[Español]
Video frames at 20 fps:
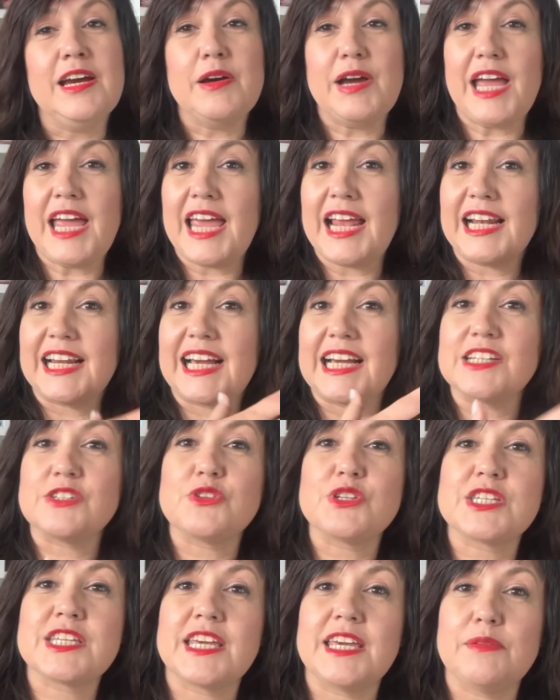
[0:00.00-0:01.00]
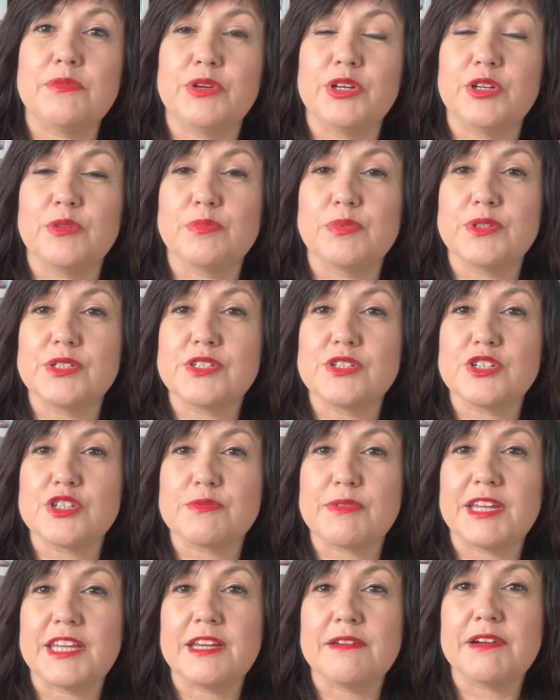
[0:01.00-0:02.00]
El caso es que, bueno, pues nos
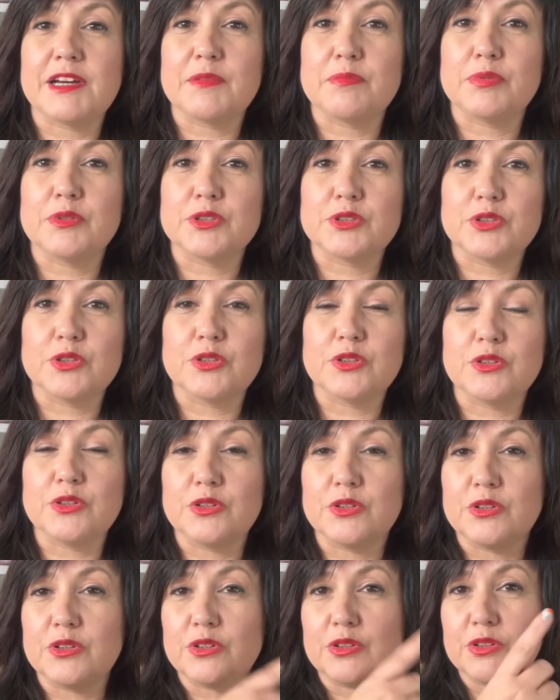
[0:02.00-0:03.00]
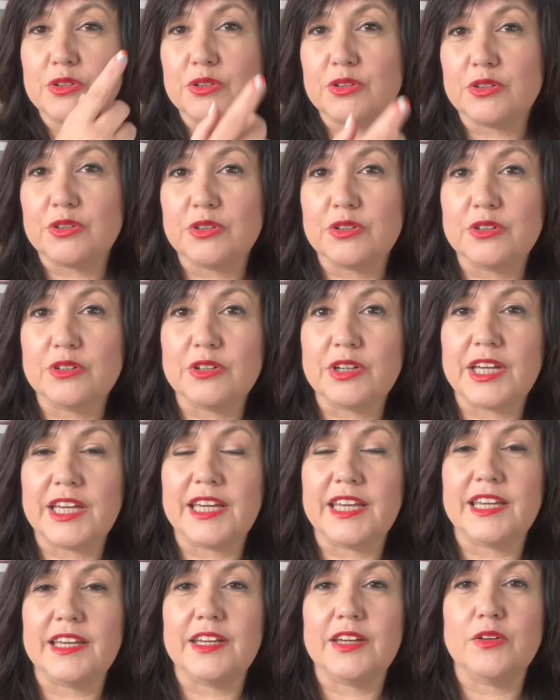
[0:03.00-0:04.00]
va a llevar por todo
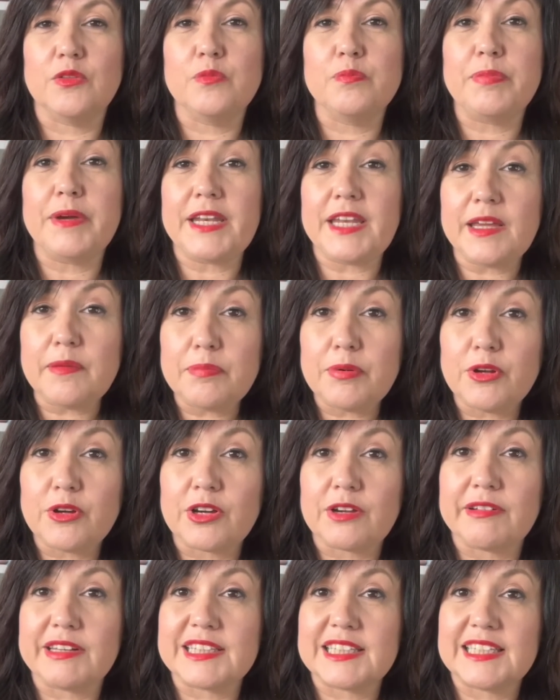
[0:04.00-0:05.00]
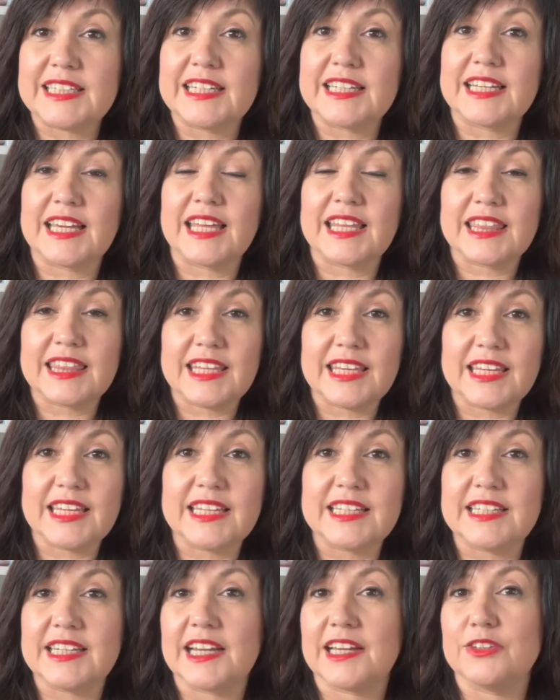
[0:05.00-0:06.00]
eh, un periplo que va a tener que
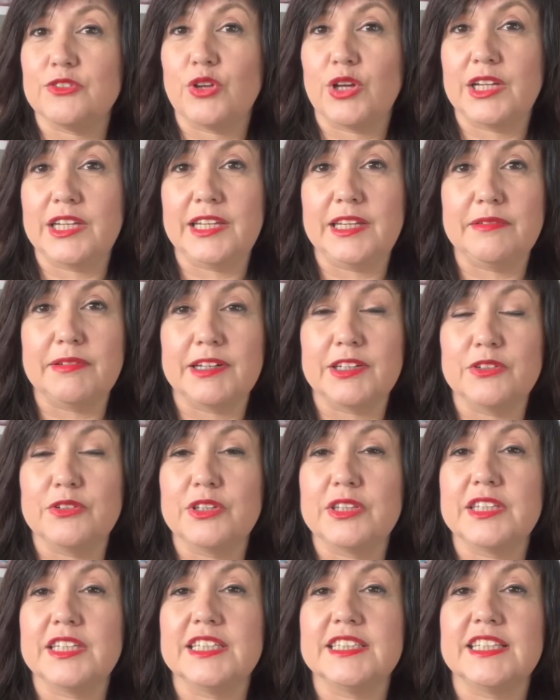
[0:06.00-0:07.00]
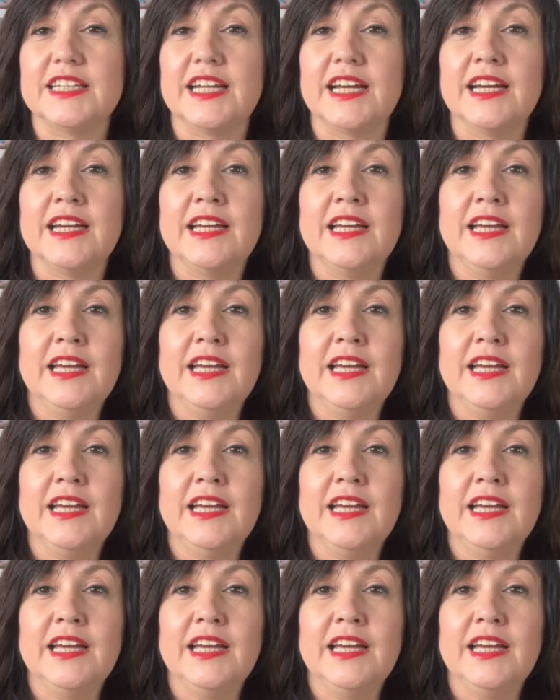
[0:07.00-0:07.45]
hacer, llegando al Líbano, etc